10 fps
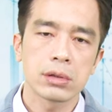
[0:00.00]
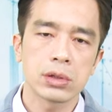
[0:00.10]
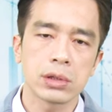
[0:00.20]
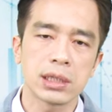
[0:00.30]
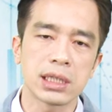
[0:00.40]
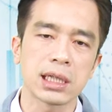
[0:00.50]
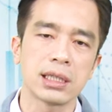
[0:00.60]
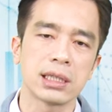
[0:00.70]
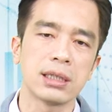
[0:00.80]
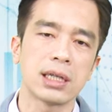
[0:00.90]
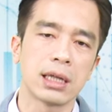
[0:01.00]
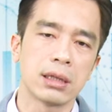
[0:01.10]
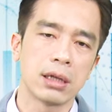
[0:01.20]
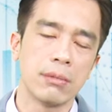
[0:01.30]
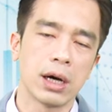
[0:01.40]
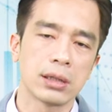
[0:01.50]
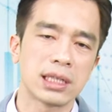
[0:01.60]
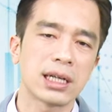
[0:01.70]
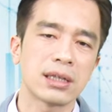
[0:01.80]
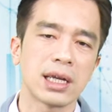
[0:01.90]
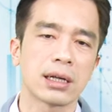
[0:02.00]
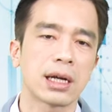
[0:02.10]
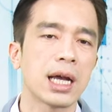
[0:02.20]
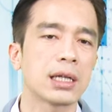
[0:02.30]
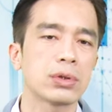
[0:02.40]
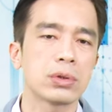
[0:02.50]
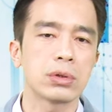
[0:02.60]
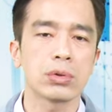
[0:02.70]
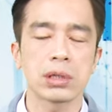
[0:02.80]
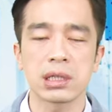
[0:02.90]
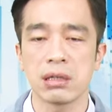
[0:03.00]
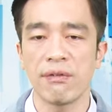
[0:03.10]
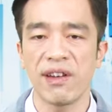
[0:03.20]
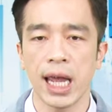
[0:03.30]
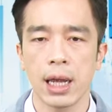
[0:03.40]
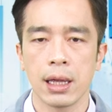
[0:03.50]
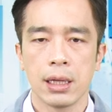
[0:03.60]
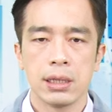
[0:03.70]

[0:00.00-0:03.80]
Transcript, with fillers: 就是几个景点，有没有几个点可以就是说直飞，